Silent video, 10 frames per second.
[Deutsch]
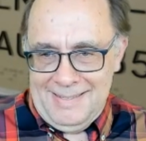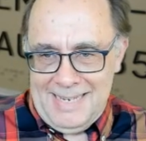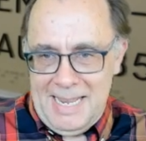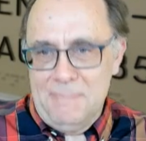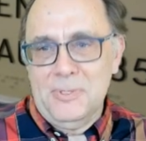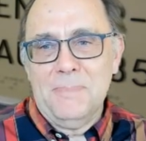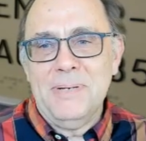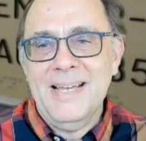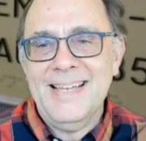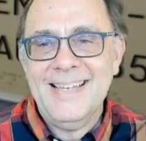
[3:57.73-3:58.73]
Der Laptop
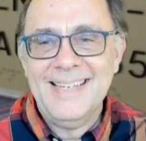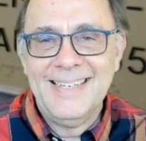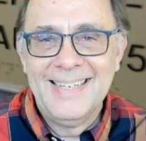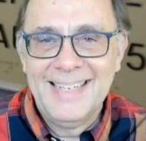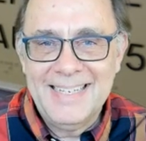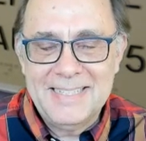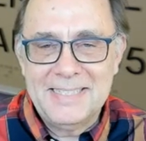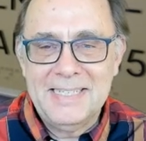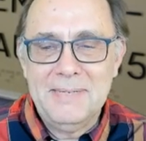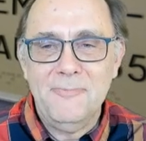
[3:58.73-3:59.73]

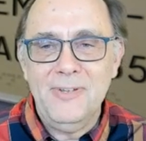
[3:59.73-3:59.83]
ist im